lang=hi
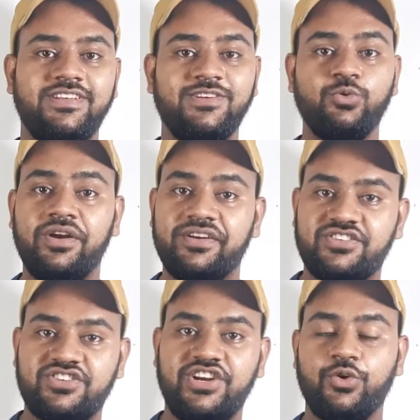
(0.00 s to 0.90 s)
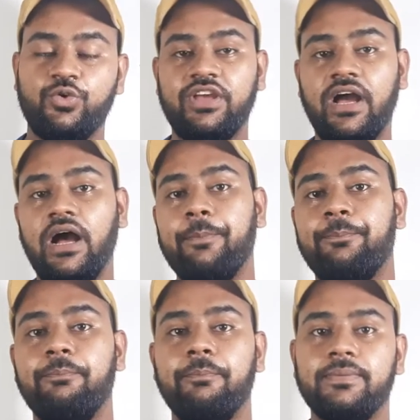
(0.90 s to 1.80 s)
ईजी टू अंडरस्टैंड हो क्या
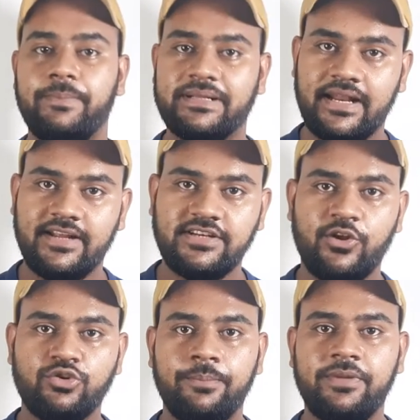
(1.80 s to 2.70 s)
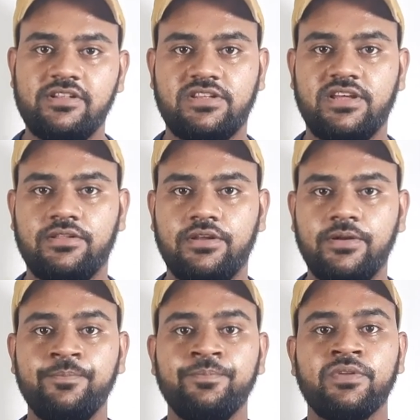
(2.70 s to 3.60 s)
आप बताना चाह रहे हो थंबनेल्स के अंदर
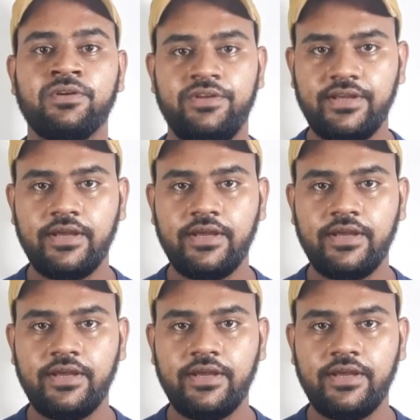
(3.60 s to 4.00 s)
ठीक